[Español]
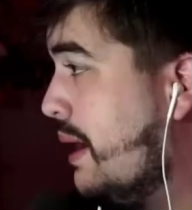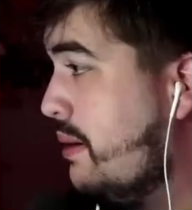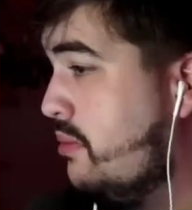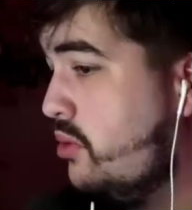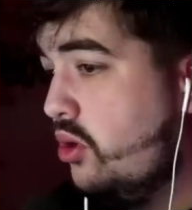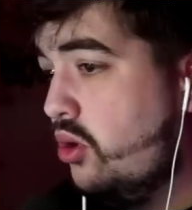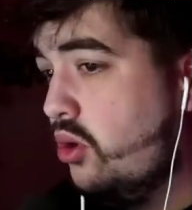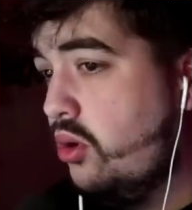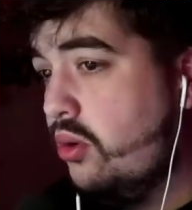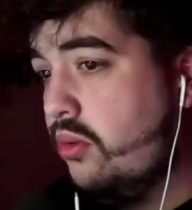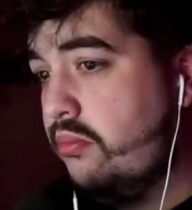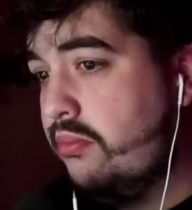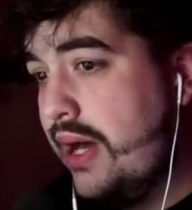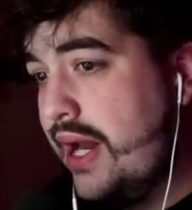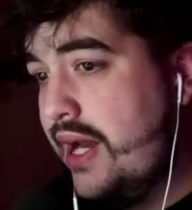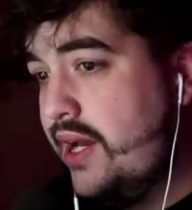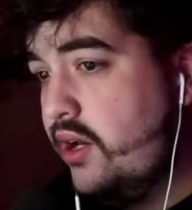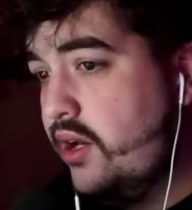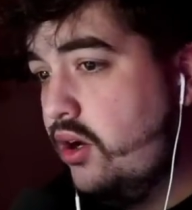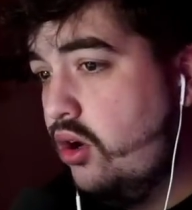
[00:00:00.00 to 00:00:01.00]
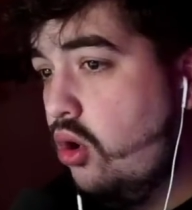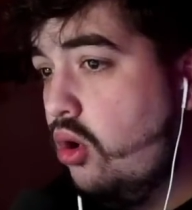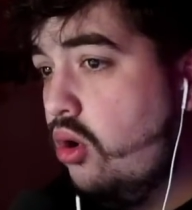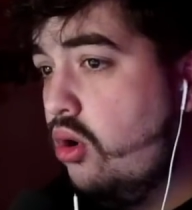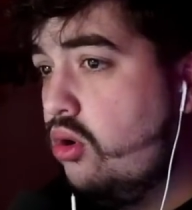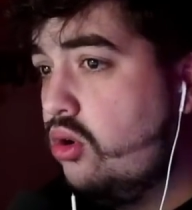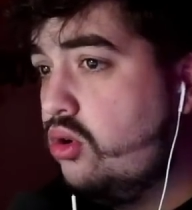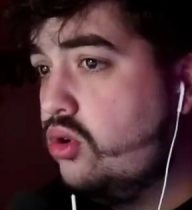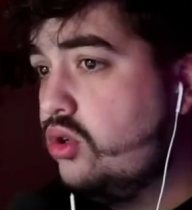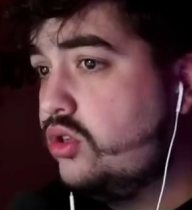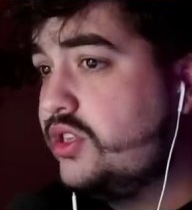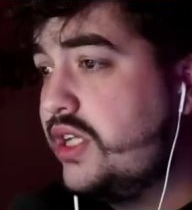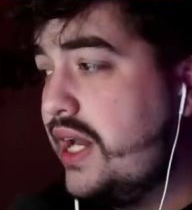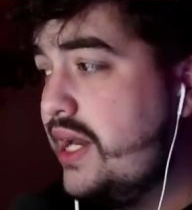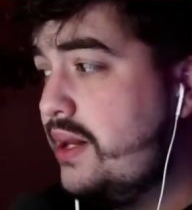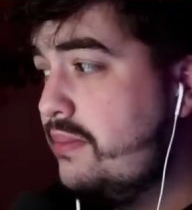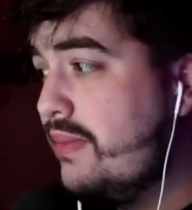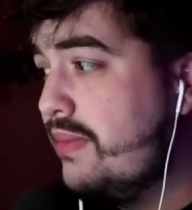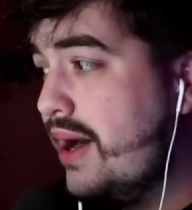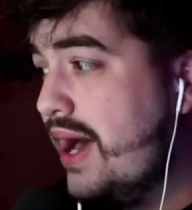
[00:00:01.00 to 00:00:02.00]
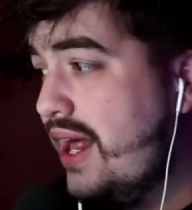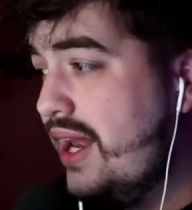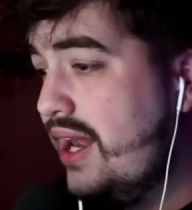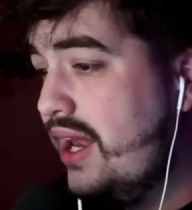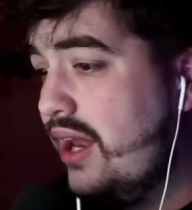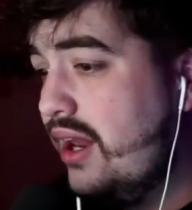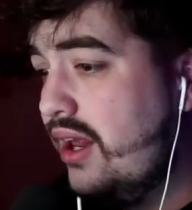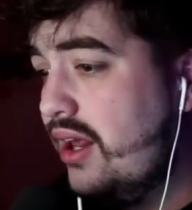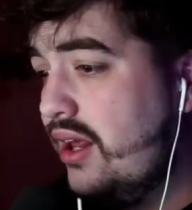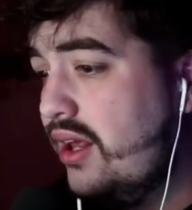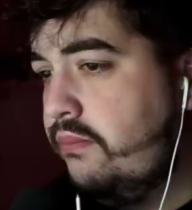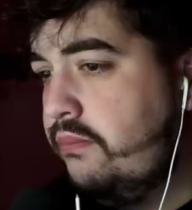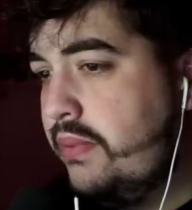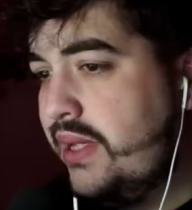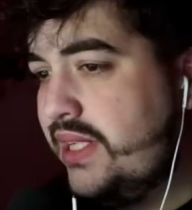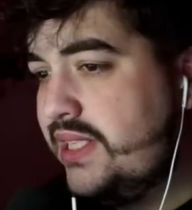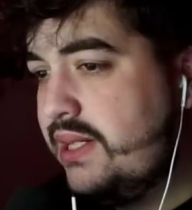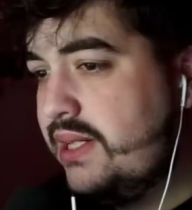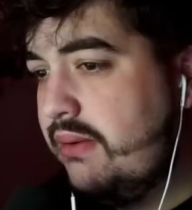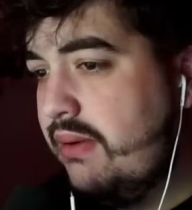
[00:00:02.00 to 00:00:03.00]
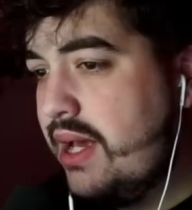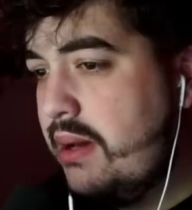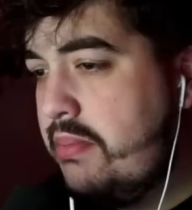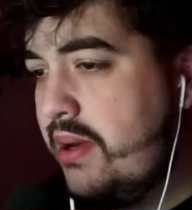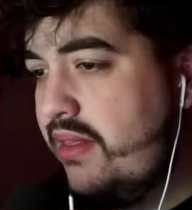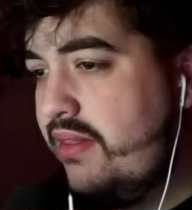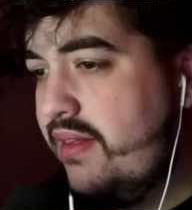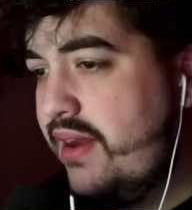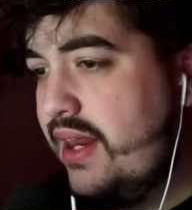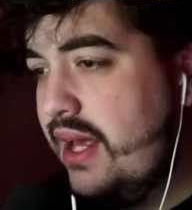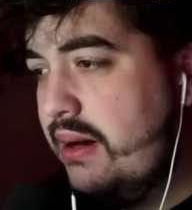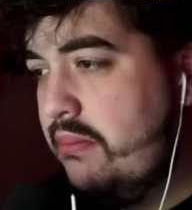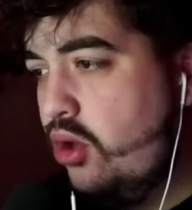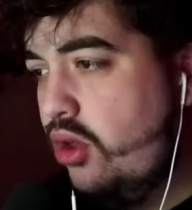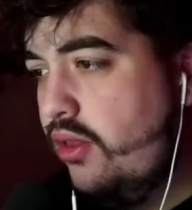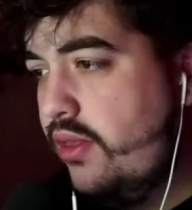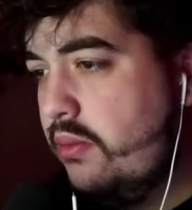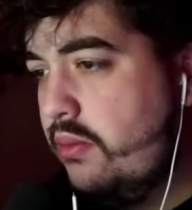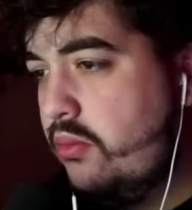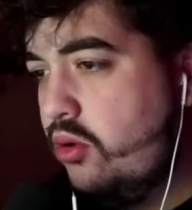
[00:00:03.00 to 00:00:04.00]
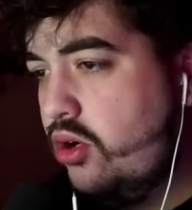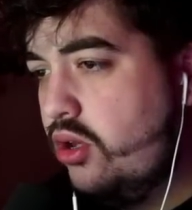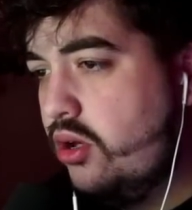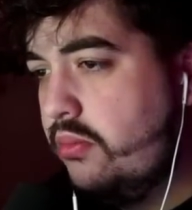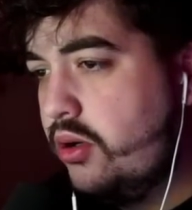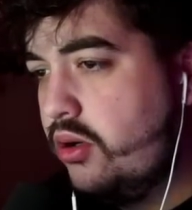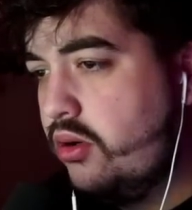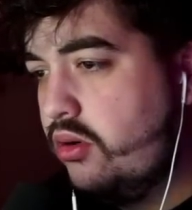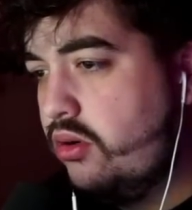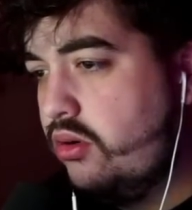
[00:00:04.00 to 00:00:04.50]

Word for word: Pablo mal. ¡Oh, no sale mal! Pensaba que aparecería modo demonio, pero